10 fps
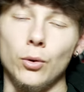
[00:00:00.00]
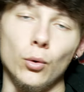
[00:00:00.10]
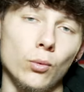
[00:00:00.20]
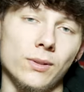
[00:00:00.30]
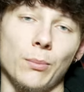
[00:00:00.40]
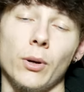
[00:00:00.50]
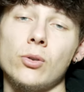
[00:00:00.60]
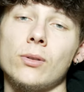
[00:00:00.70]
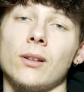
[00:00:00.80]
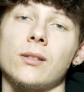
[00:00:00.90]
non, c'est pas
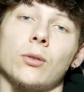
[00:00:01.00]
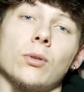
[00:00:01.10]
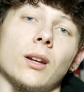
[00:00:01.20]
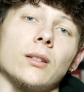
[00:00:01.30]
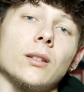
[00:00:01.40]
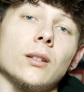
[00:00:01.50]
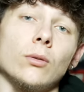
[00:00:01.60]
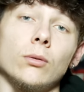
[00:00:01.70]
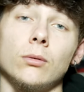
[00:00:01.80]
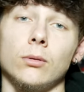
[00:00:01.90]
juste un circuit training
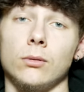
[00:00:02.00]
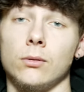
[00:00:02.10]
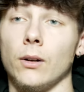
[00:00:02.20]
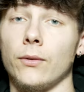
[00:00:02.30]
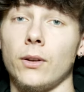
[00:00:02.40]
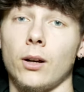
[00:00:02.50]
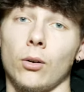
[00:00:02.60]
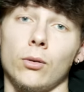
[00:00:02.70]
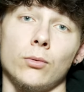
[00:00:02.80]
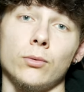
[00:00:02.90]
où tu vas faire
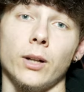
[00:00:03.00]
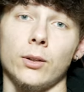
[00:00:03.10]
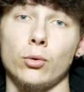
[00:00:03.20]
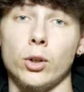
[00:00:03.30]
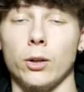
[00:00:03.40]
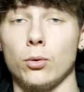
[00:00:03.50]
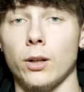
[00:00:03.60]
euh, une cartouche avec du